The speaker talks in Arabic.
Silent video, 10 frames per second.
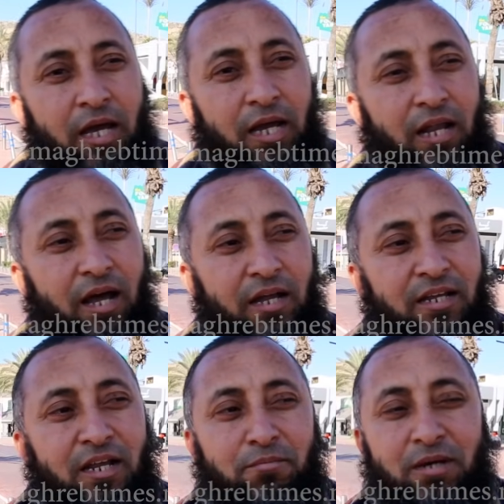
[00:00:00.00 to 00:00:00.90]
إلا
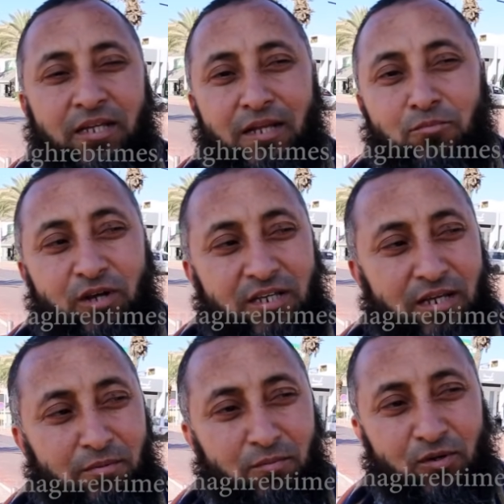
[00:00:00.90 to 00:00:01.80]
أننا بهذه
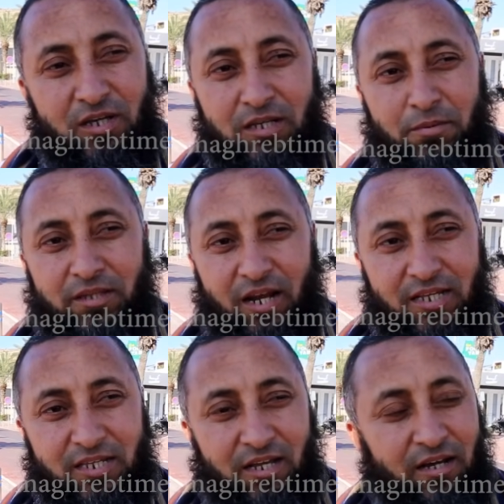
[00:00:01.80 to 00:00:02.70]
المناسبة مناسبة
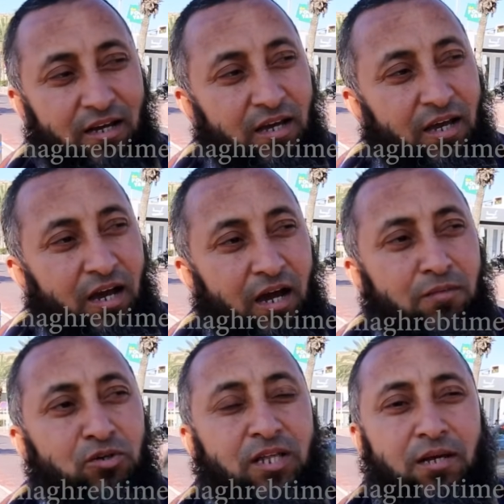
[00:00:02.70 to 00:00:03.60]
رأس السنة
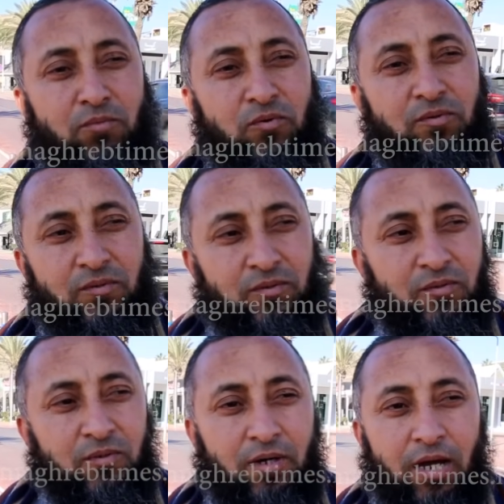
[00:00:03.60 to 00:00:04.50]
المسلم
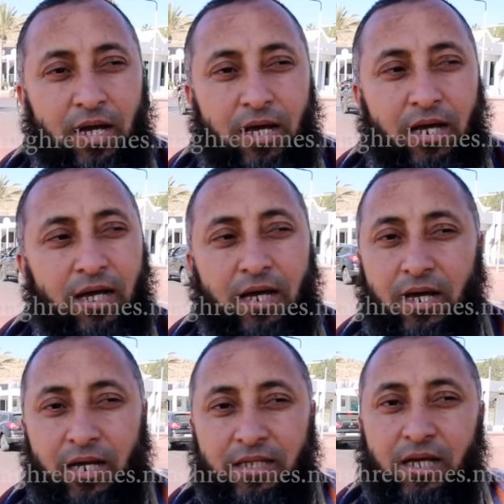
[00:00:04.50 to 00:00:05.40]

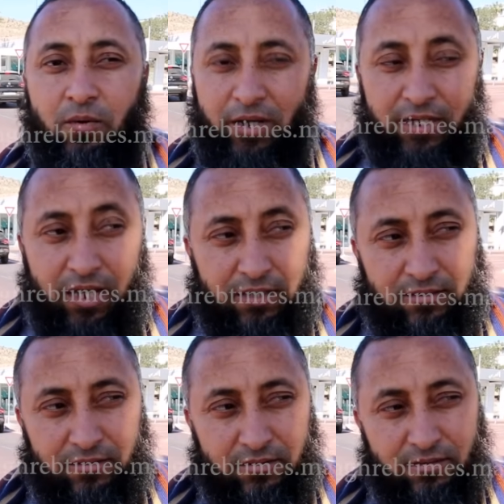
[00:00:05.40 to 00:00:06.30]
آه، عنده عيدان
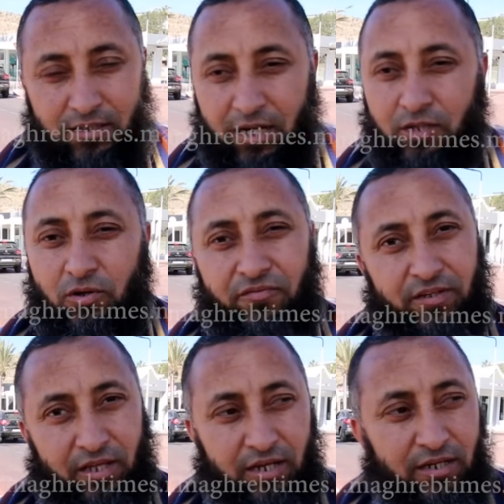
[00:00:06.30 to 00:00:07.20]
عيد
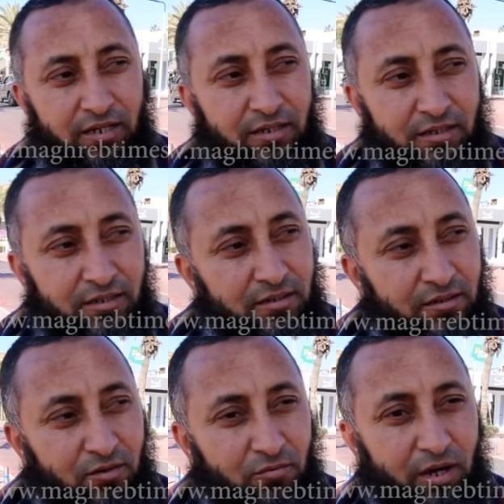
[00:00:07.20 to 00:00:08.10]
الفطر
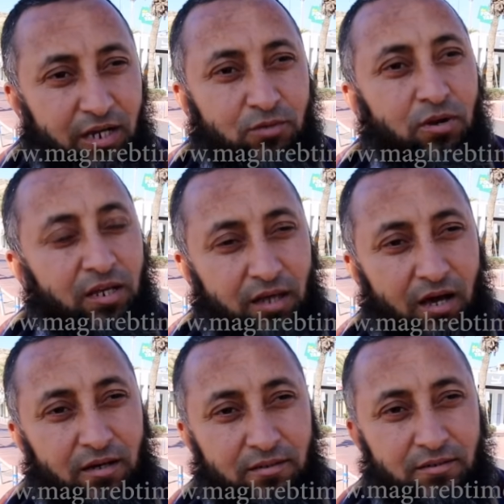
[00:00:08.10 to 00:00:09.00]
وعيد الأضحى